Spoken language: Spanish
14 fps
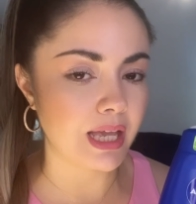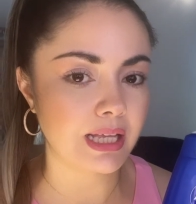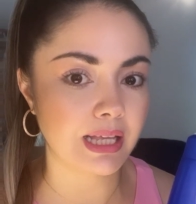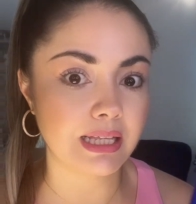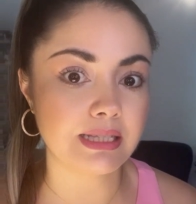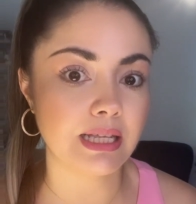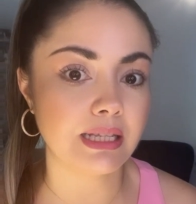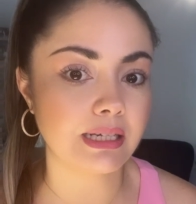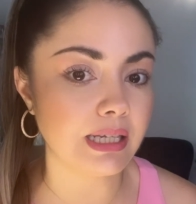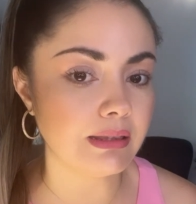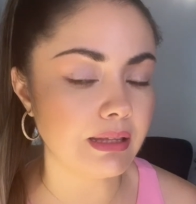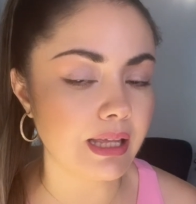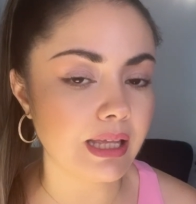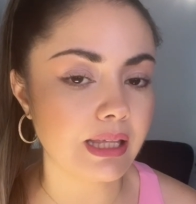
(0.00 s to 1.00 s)
que se
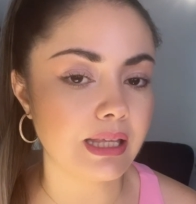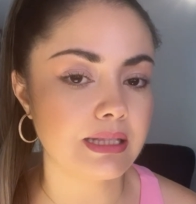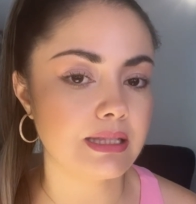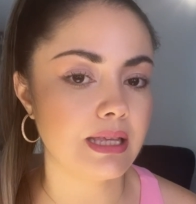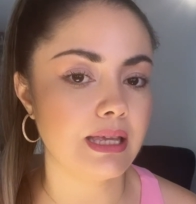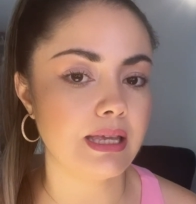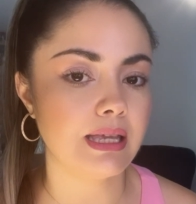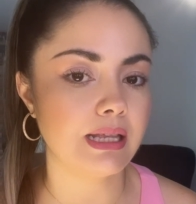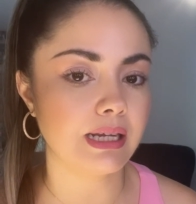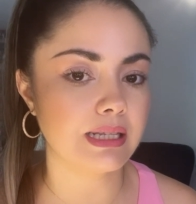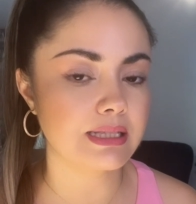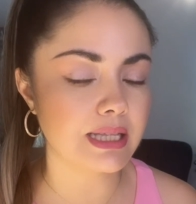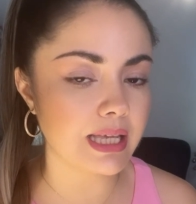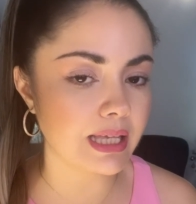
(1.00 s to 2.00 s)
irrite, que se
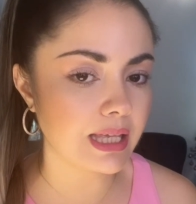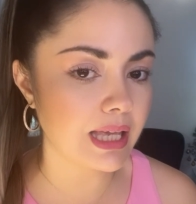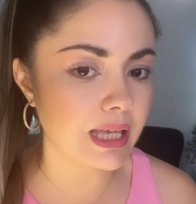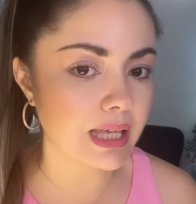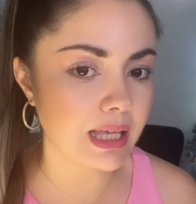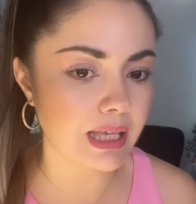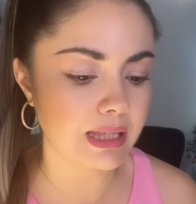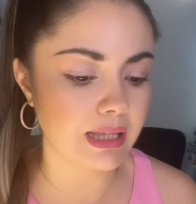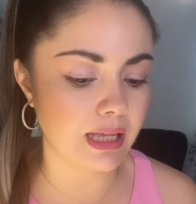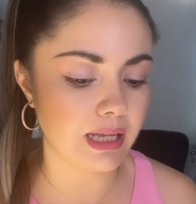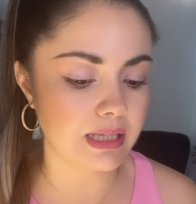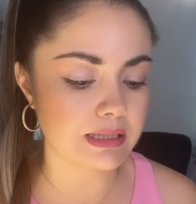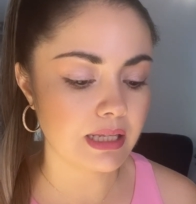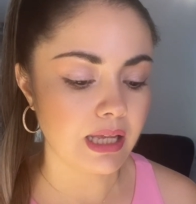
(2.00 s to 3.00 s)
reseque, que
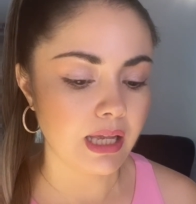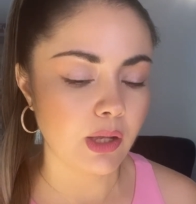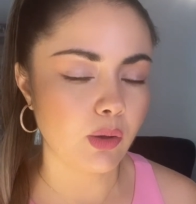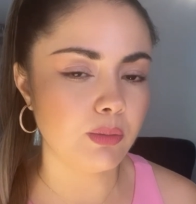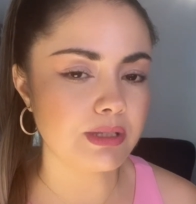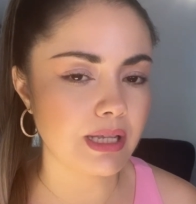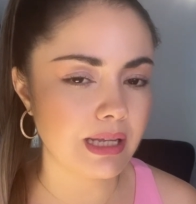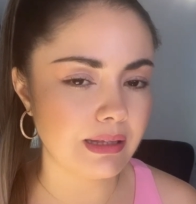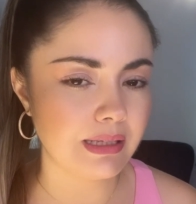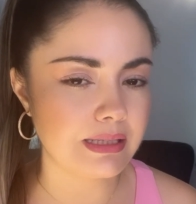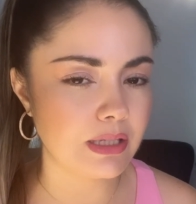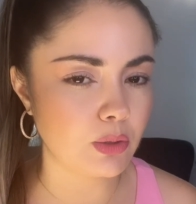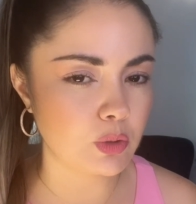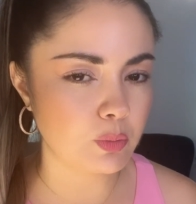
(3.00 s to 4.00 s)
tengas, comienzas a
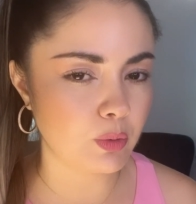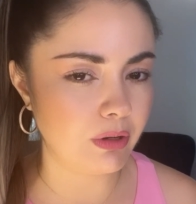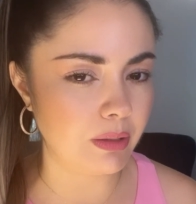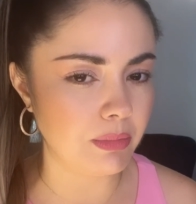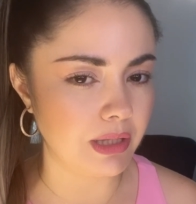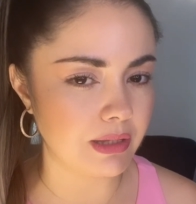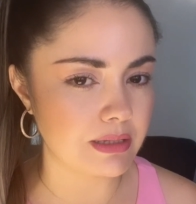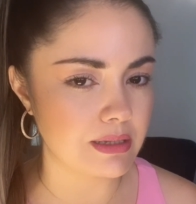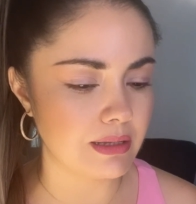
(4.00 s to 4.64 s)
tener ciertos problemitas.